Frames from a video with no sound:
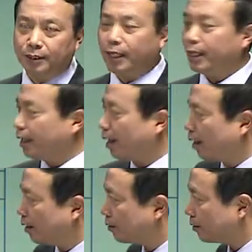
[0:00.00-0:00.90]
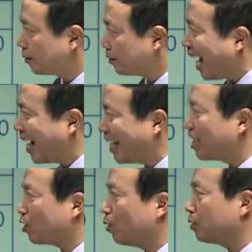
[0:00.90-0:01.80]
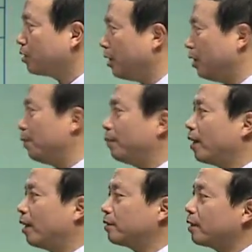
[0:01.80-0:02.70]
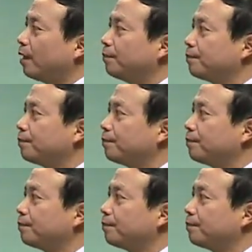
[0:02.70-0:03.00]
借银行贷应收金额不一样，自己看。